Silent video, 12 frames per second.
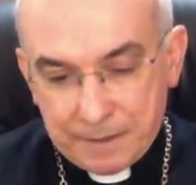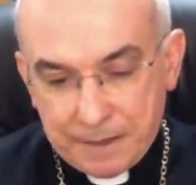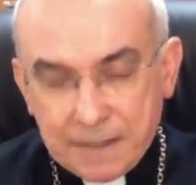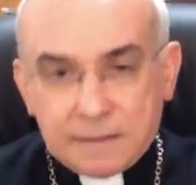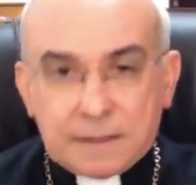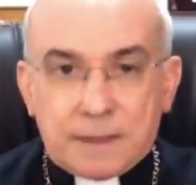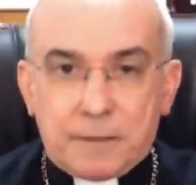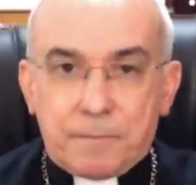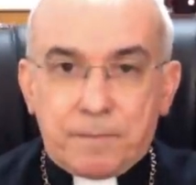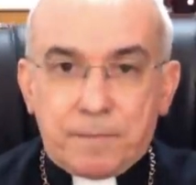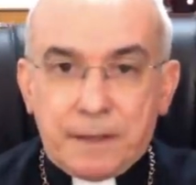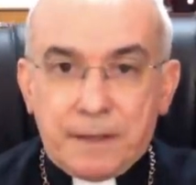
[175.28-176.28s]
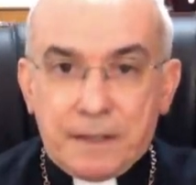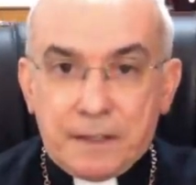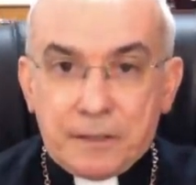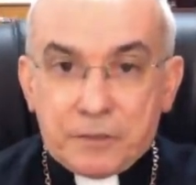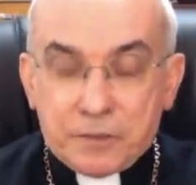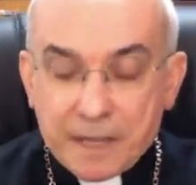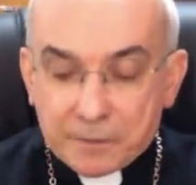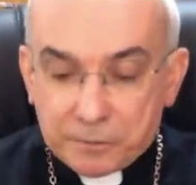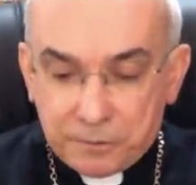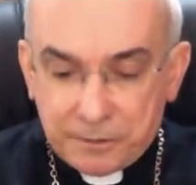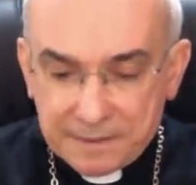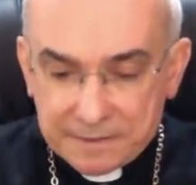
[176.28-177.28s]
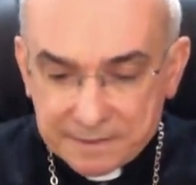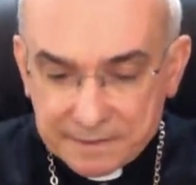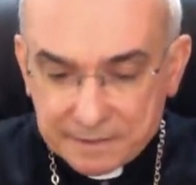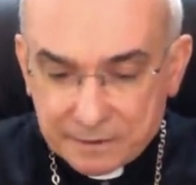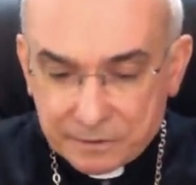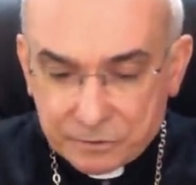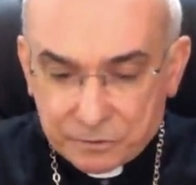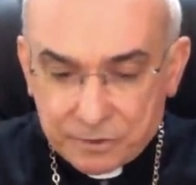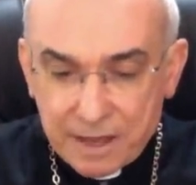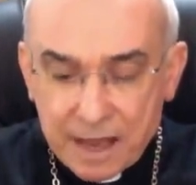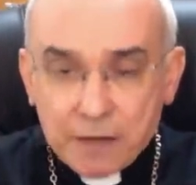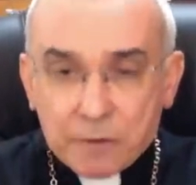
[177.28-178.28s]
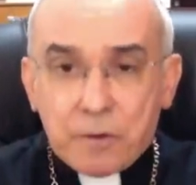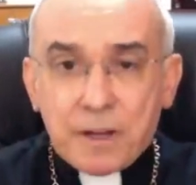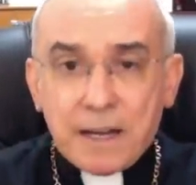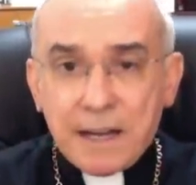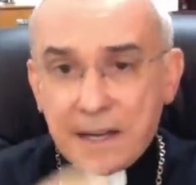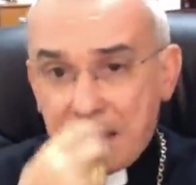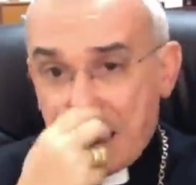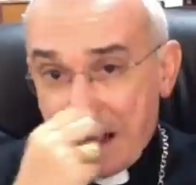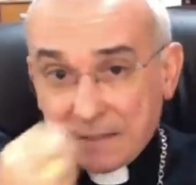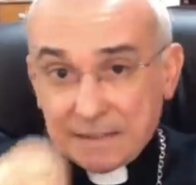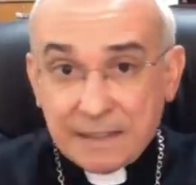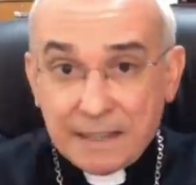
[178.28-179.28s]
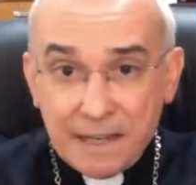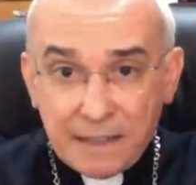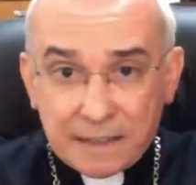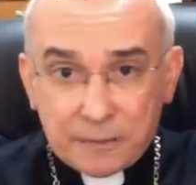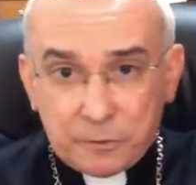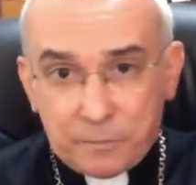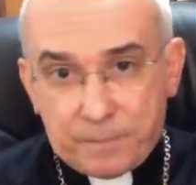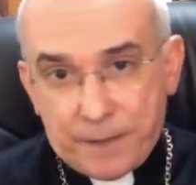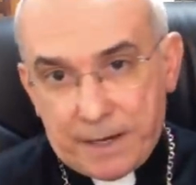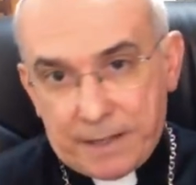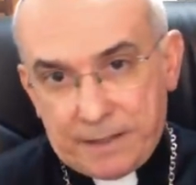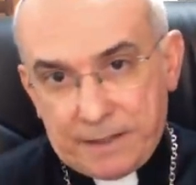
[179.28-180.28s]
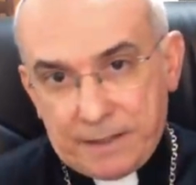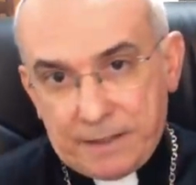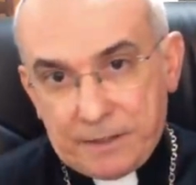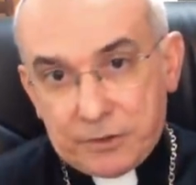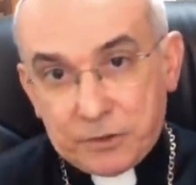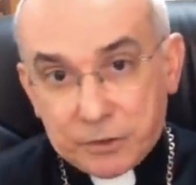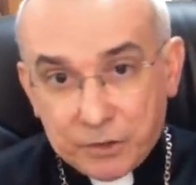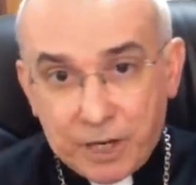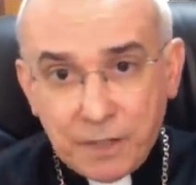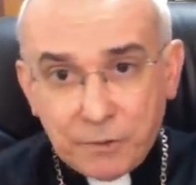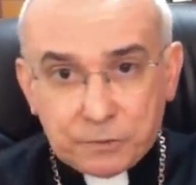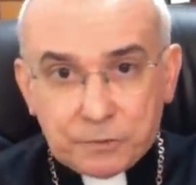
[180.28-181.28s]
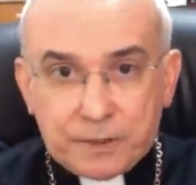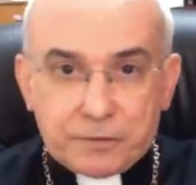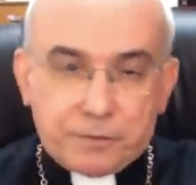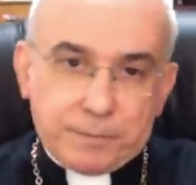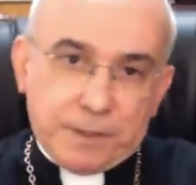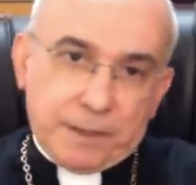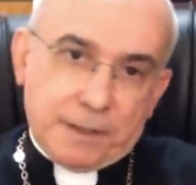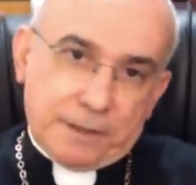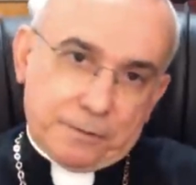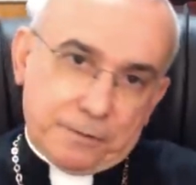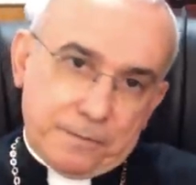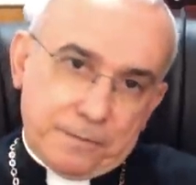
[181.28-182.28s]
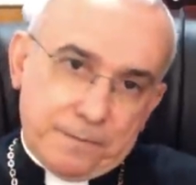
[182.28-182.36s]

Então, Jesus agora à direita do Pai, cheio do Espírito.